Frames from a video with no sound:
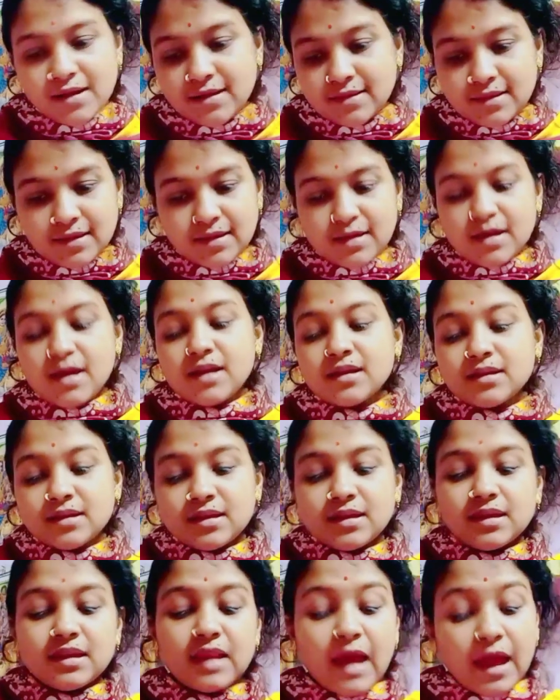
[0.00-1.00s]
আটটা থেকে আর
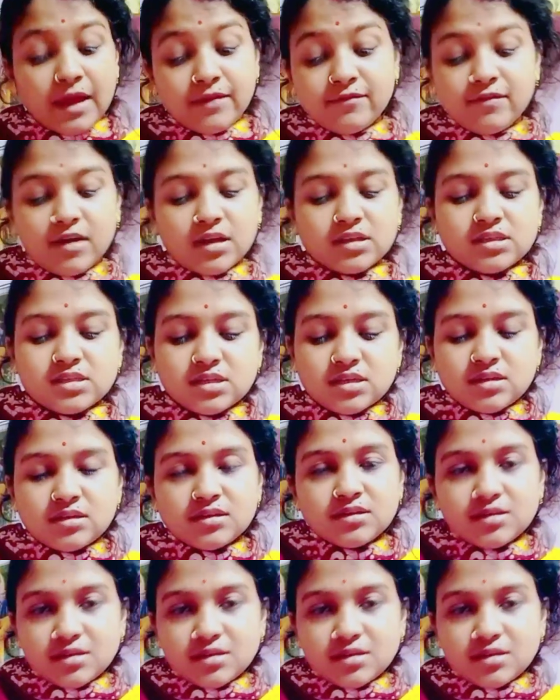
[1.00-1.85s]
কি লাইভ আছে